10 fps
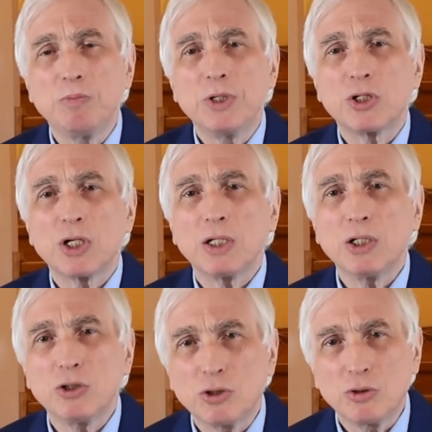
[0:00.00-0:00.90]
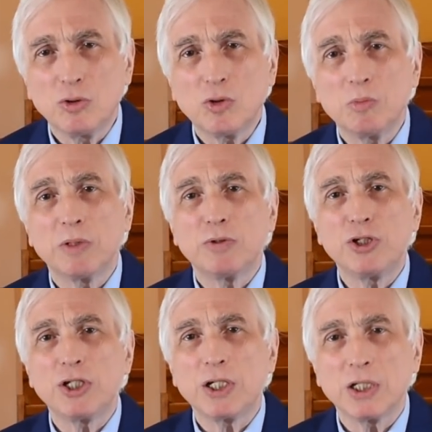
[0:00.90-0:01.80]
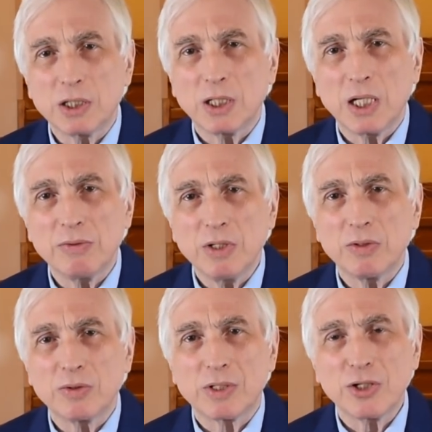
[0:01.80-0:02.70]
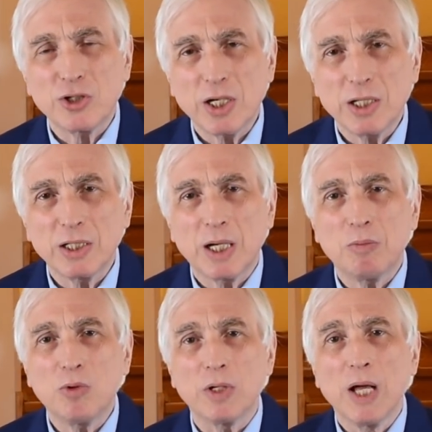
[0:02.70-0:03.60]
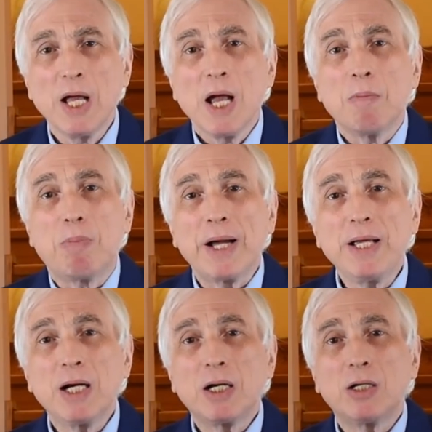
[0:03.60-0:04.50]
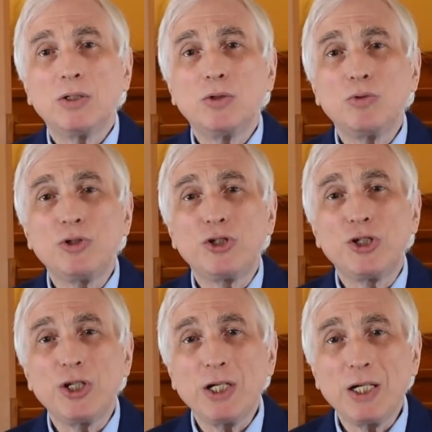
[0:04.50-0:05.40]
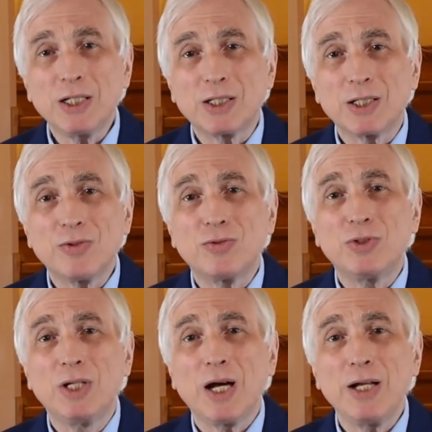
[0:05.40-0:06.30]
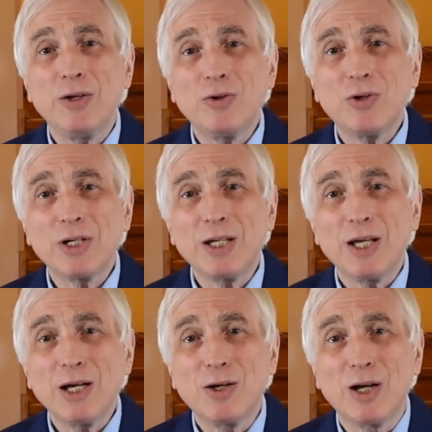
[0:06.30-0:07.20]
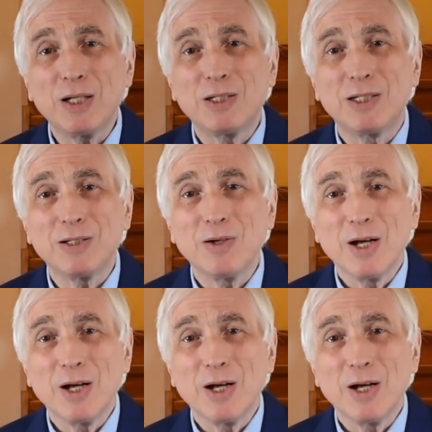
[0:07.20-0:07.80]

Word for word: Бежал из дома, его чекисты ловили, возвращали домой, поехал учиться в далекий от